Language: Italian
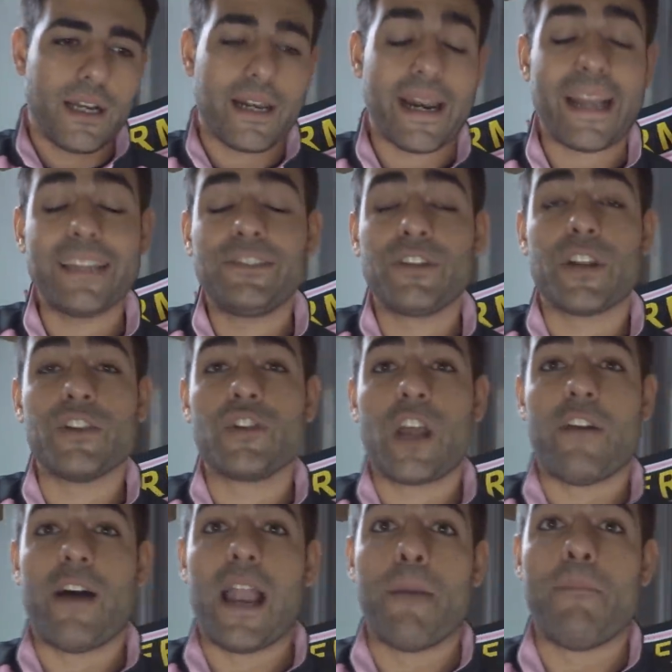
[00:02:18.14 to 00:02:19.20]
ragazzo che
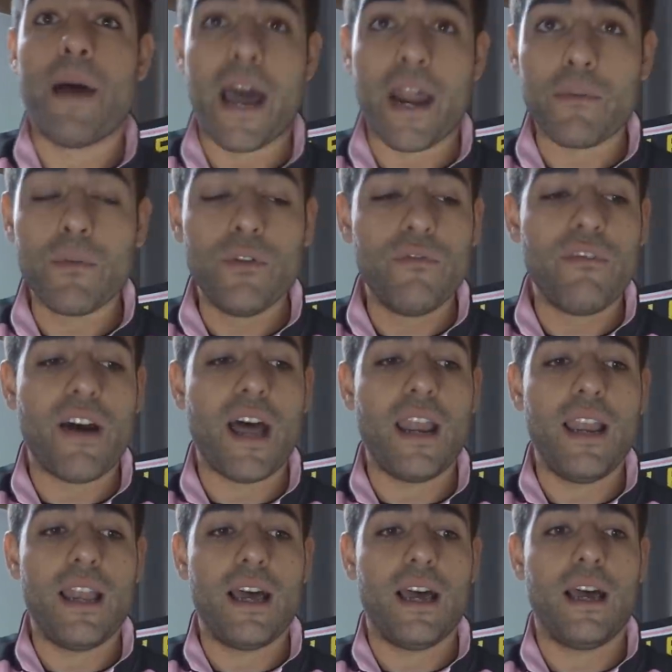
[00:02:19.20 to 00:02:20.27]
giocava alla
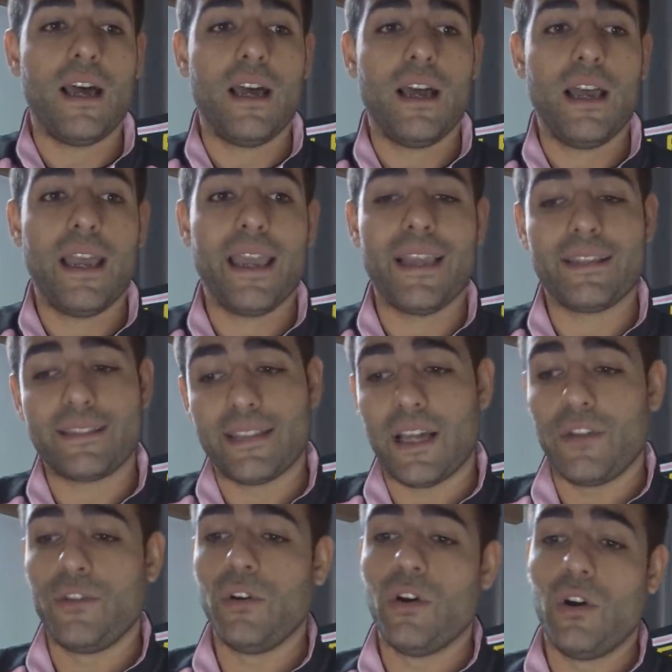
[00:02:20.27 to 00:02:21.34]
Parmonval, è
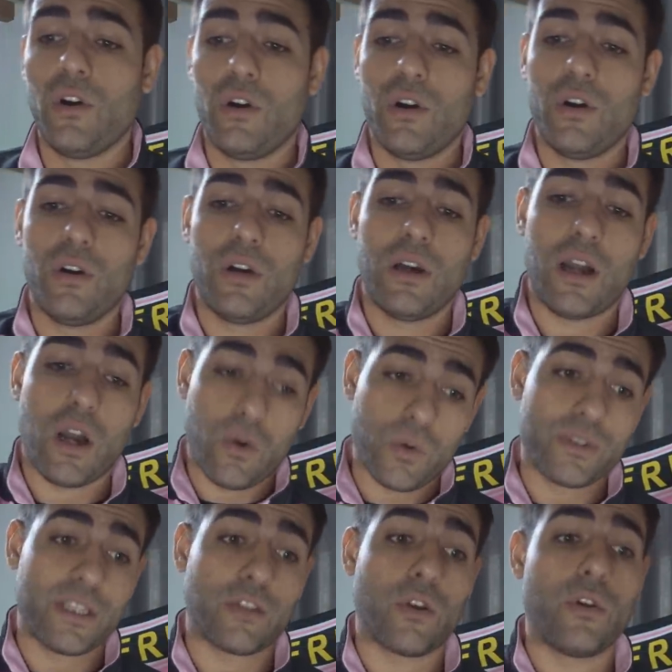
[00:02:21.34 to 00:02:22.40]
stato
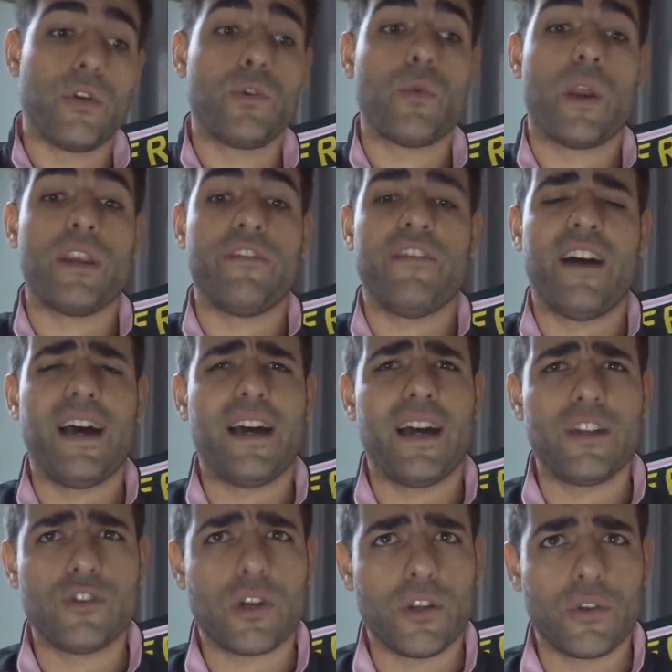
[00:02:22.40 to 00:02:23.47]
acquistato noi due anni fa,
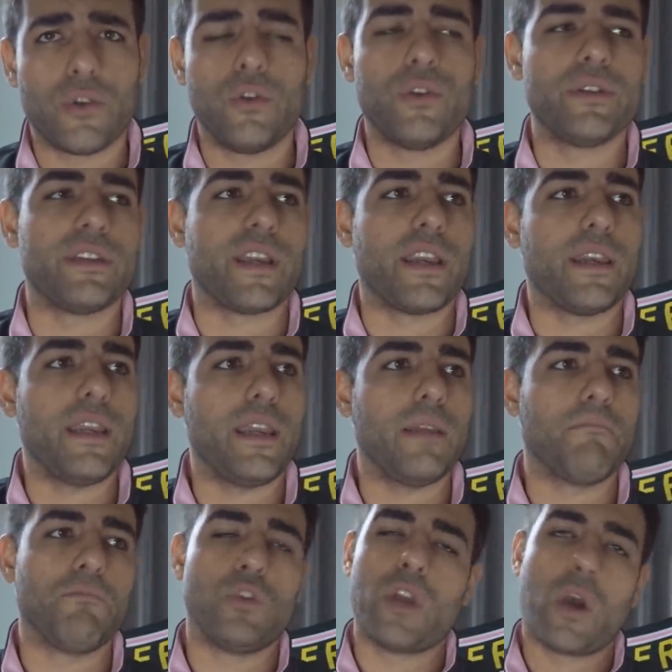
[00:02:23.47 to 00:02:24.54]
ha giocato con noi in Serie
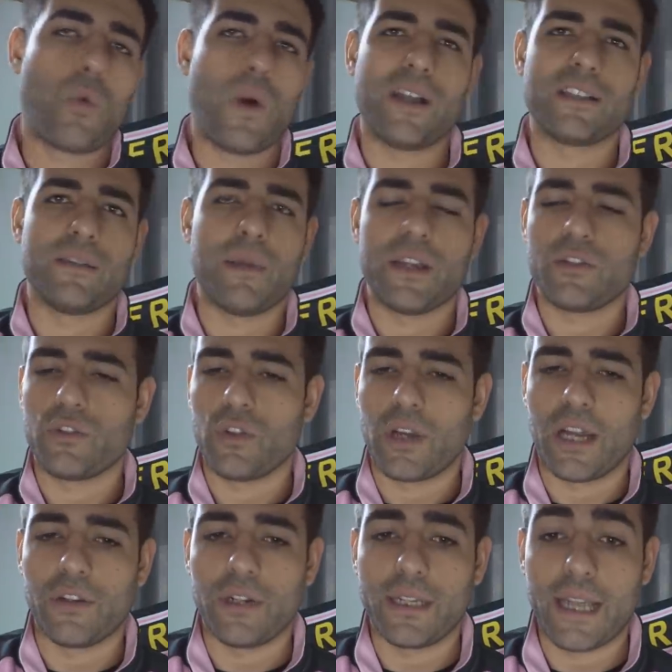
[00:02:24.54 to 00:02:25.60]
D, non ha quasi mai
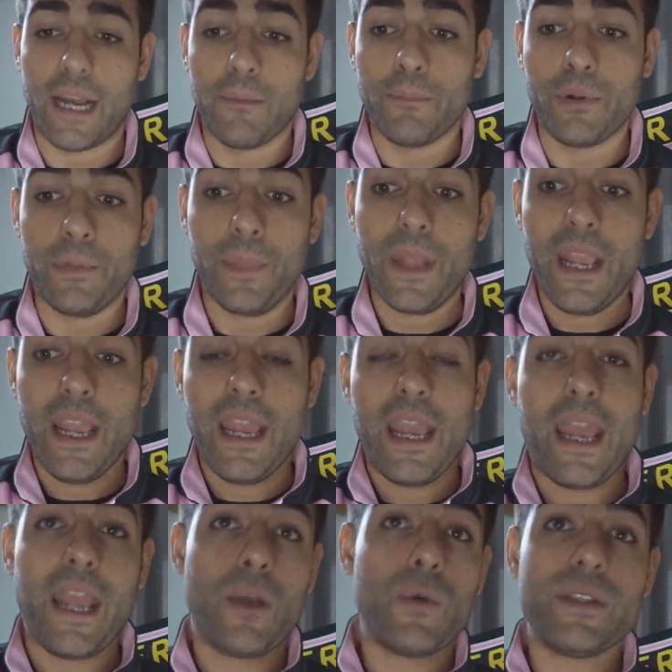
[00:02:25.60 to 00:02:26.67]
toccato il campo
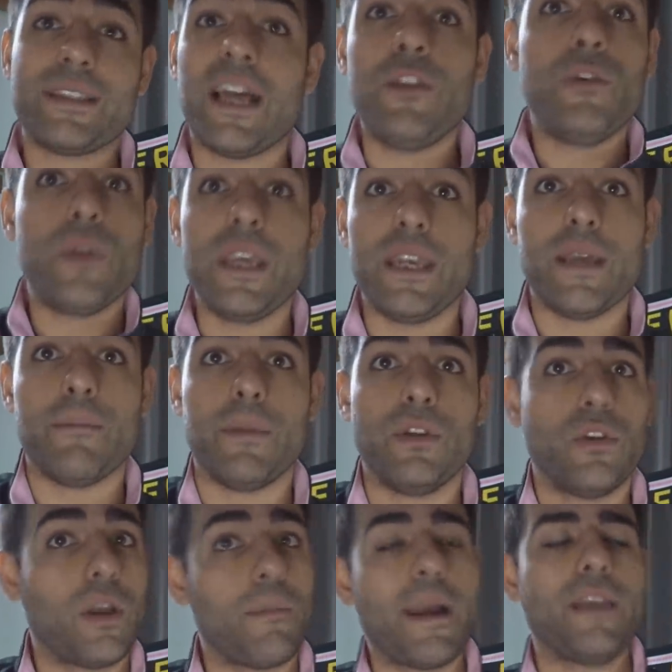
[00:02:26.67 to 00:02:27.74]
e quest'anno idem,
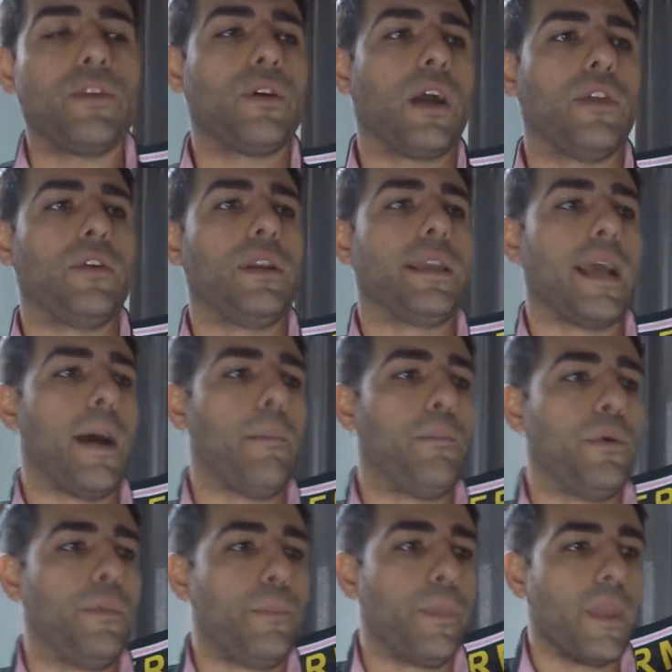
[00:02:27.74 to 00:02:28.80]
non ha mai toccato il
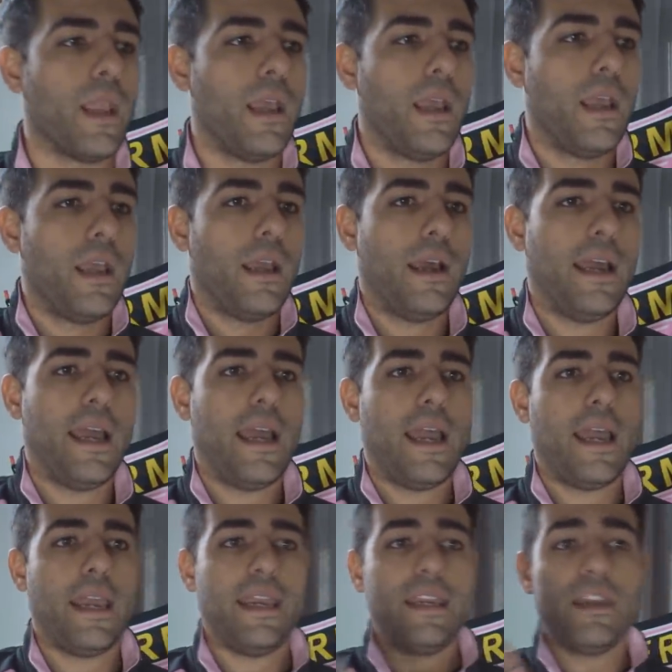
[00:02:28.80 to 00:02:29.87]
campo.
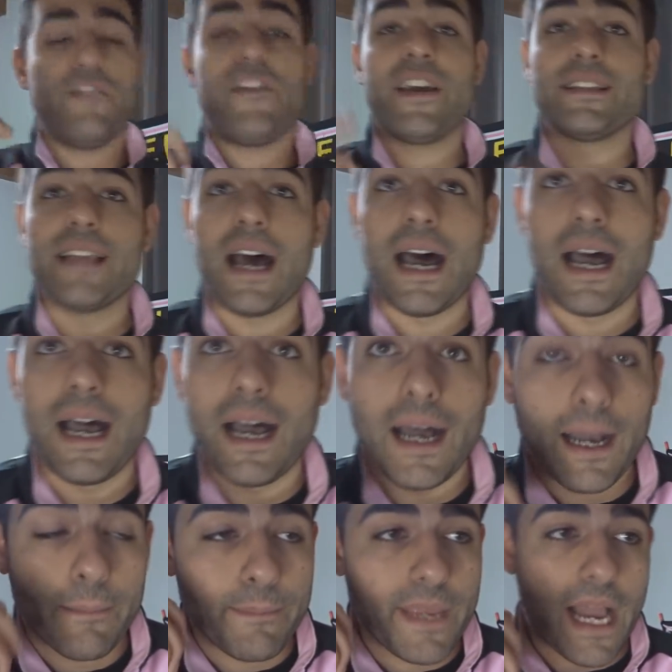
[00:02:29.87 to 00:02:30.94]
Eh, in difesa
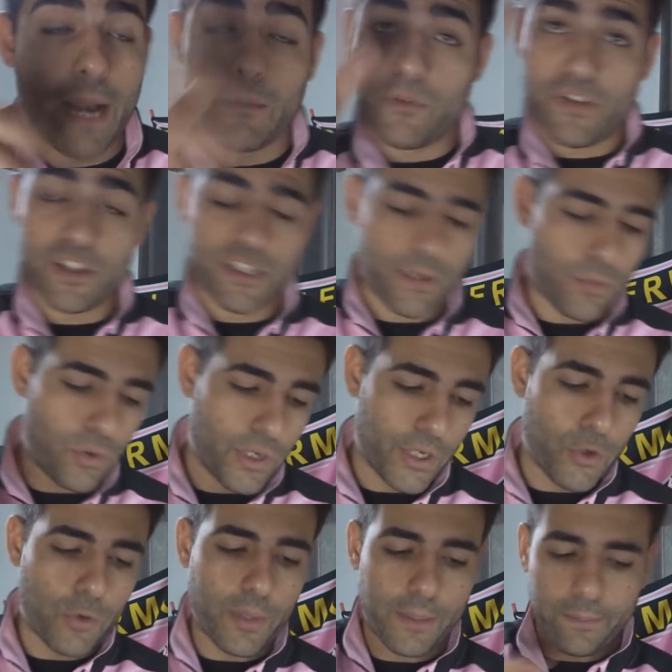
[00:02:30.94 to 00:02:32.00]
abbiamo, facciamo i
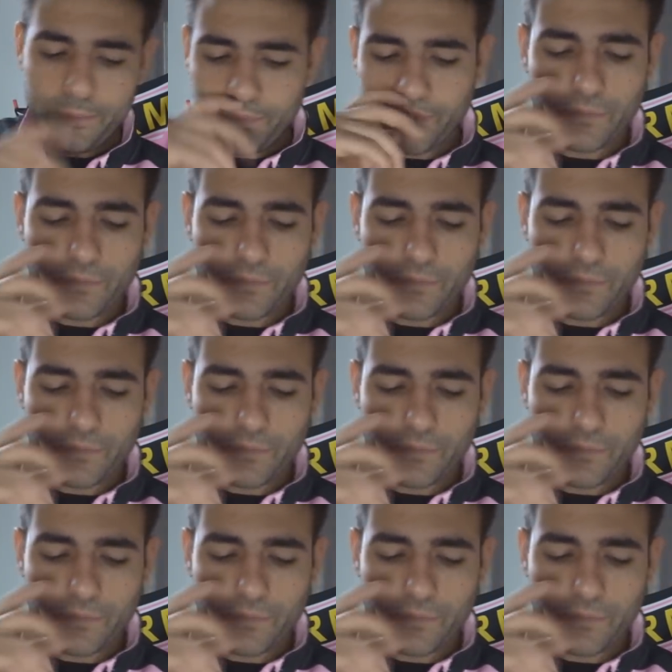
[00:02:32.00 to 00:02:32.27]
nomi,